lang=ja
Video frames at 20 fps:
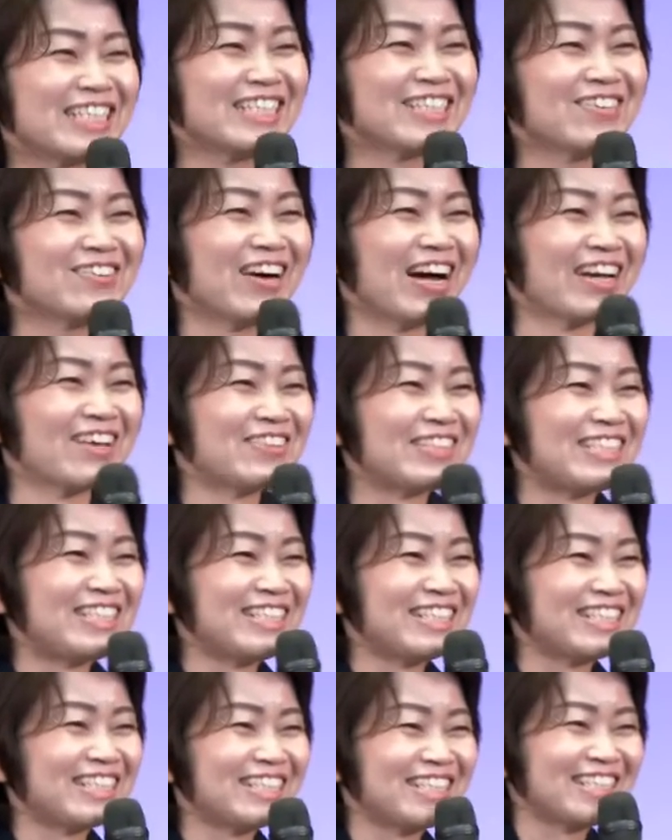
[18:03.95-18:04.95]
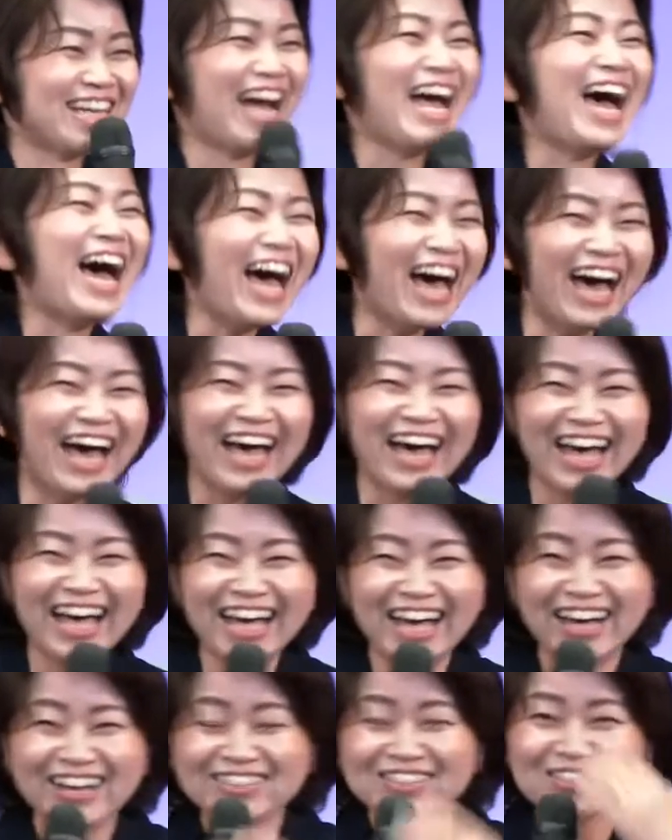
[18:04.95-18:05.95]
の励まし。
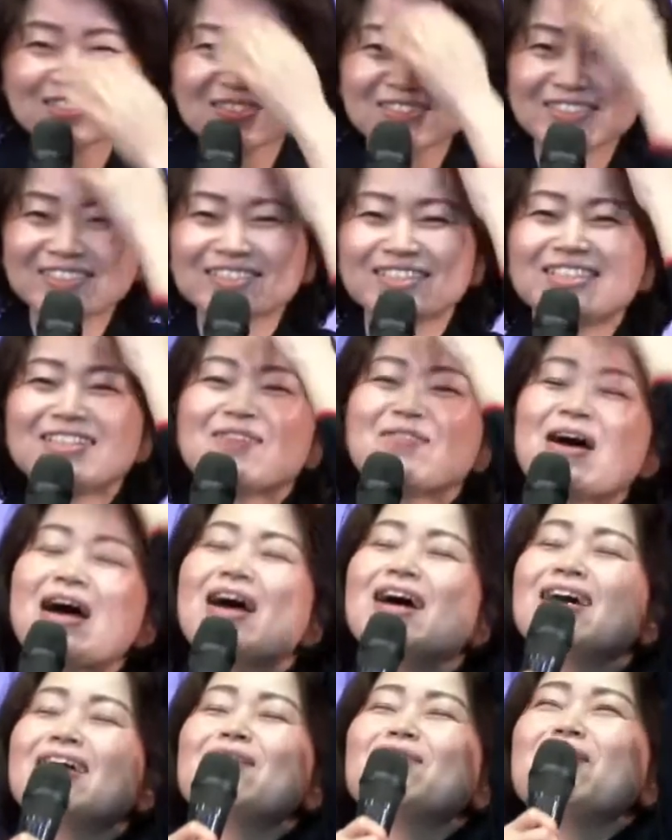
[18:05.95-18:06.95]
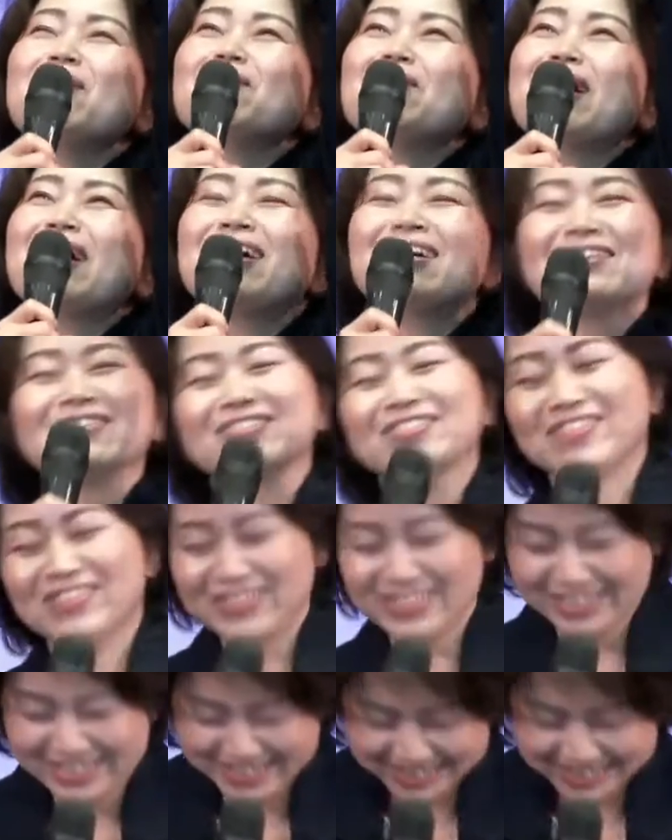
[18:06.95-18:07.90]
it's uh, really such a